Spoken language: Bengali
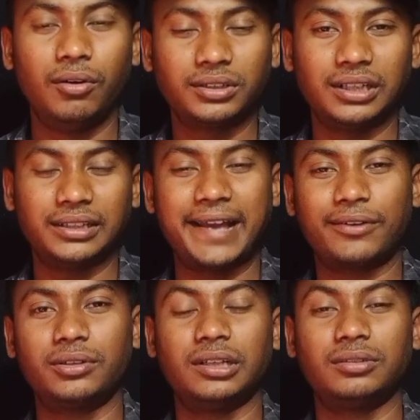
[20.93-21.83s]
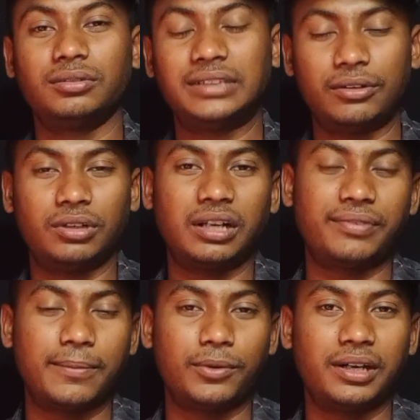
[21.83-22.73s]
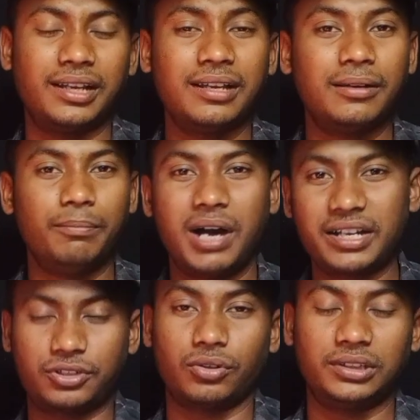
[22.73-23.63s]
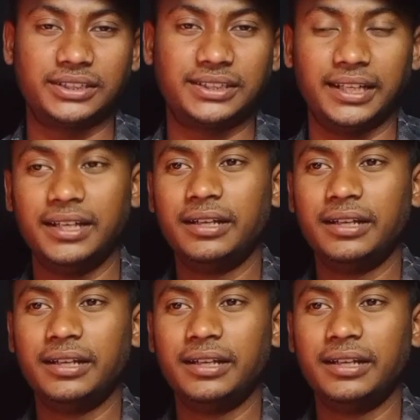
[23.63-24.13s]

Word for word: অর্থাৎ এখন কিন্তু জানুয়ারি ফেব্রুয়ারি মার্চ চলতেছে